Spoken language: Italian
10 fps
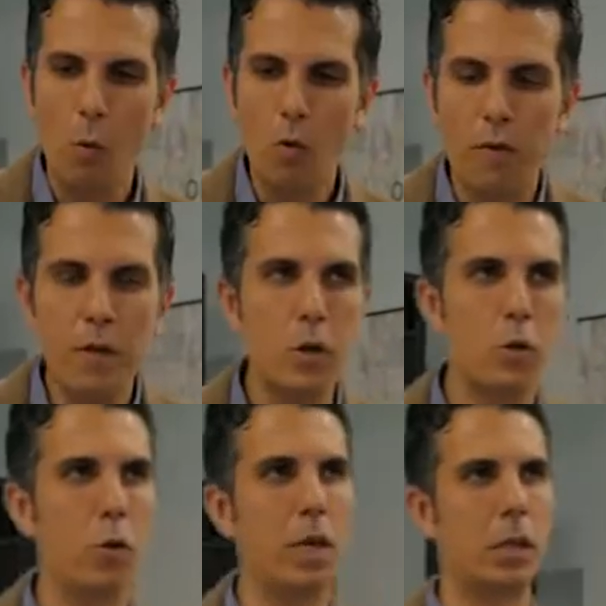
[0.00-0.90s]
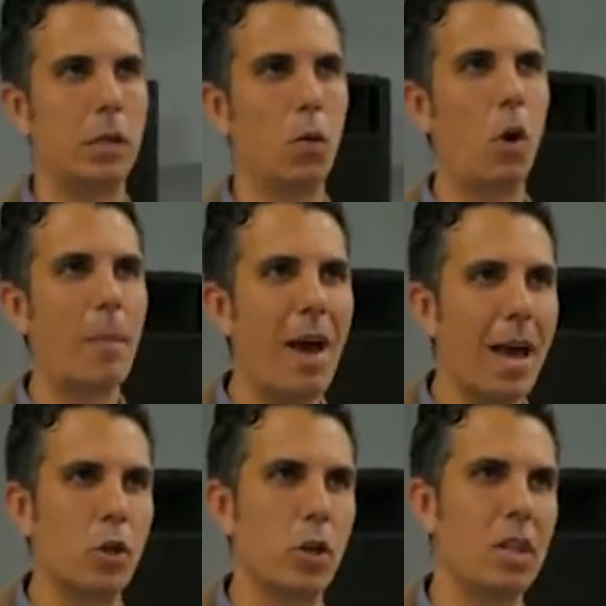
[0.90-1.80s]
un ufficio turistico
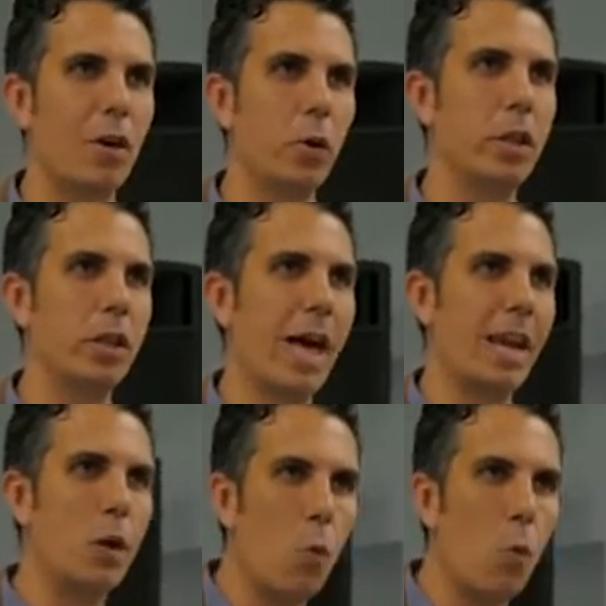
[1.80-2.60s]
capace di valorizzare i